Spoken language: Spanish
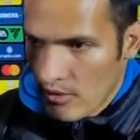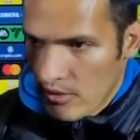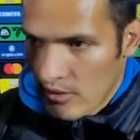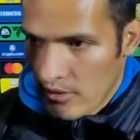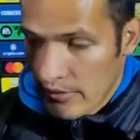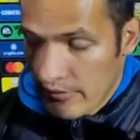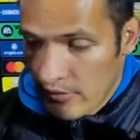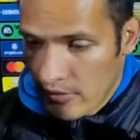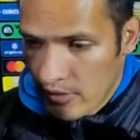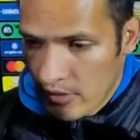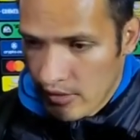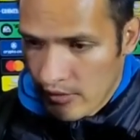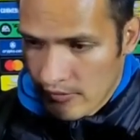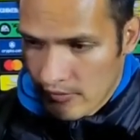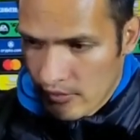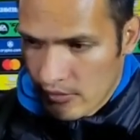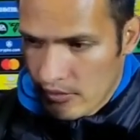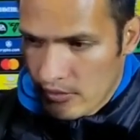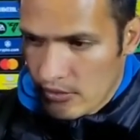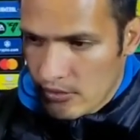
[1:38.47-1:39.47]
eh, a
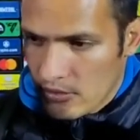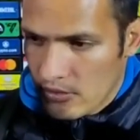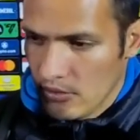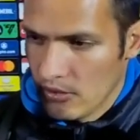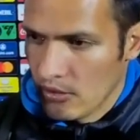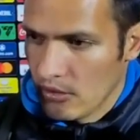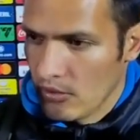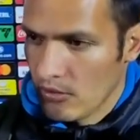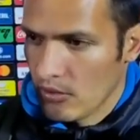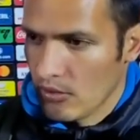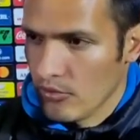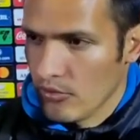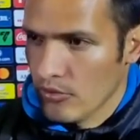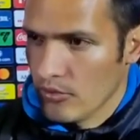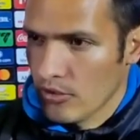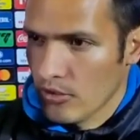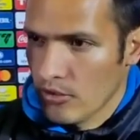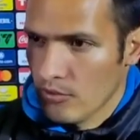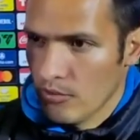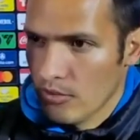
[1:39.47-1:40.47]
tirarse y creo que
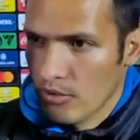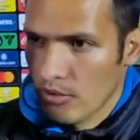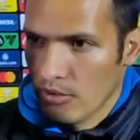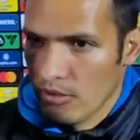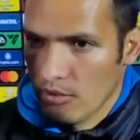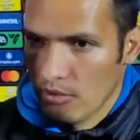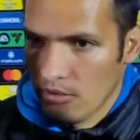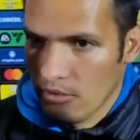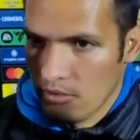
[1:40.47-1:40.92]
nosotros tenemos que,